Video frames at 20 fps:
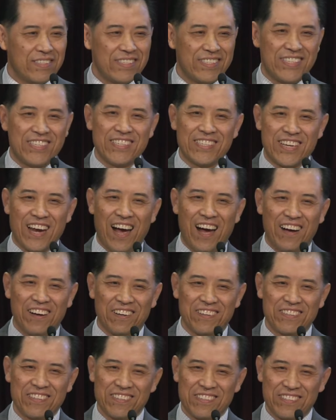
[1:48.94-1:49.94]
机
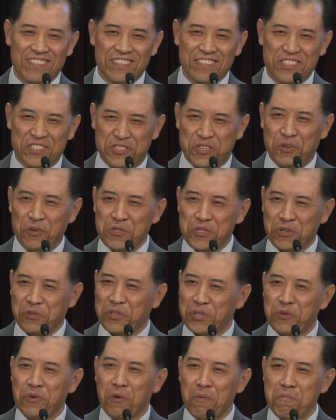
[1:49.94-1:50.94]
场久久
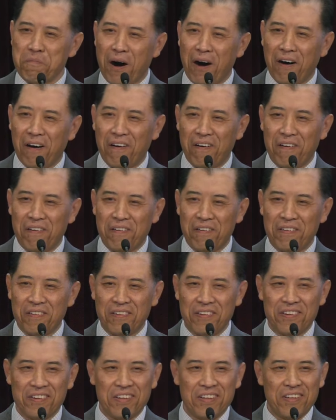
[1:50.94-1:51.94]
的拥抱，
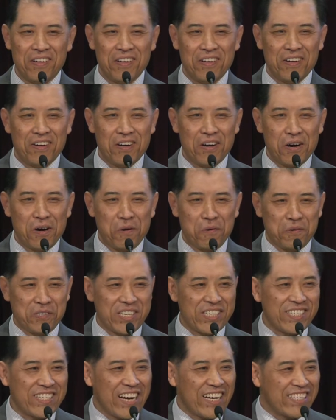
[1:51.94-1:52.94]
火
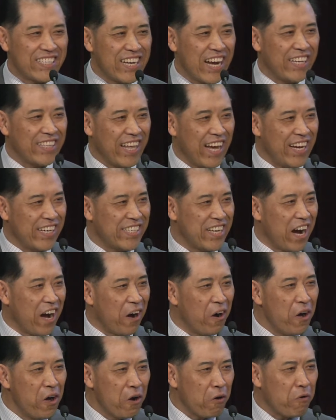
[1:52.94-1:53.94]
车站站台
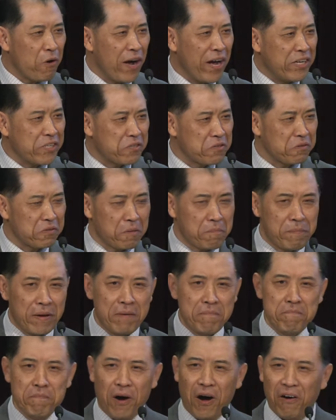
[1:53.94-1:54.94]
上快速的
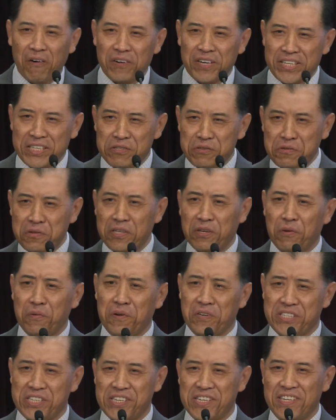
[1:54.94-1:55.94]
奔跑离去的
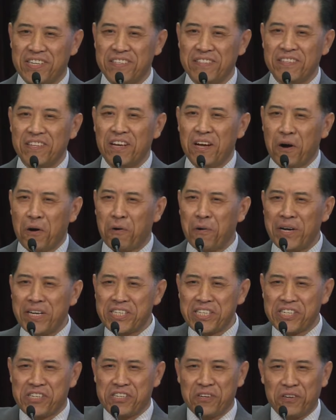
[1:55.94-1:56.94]
火车，挥
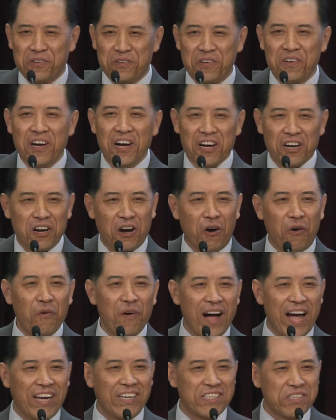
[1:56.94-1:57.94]
着手，口
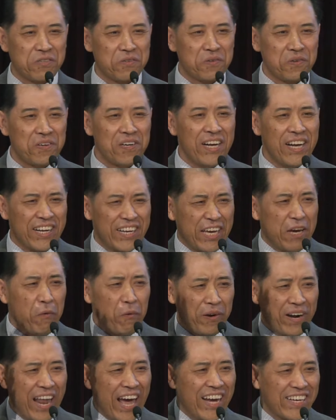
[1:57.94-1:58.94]
喊着说：“给
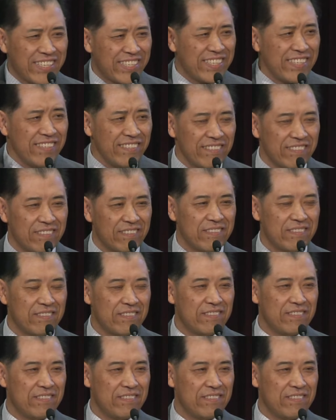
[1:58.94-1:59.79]
我来信。”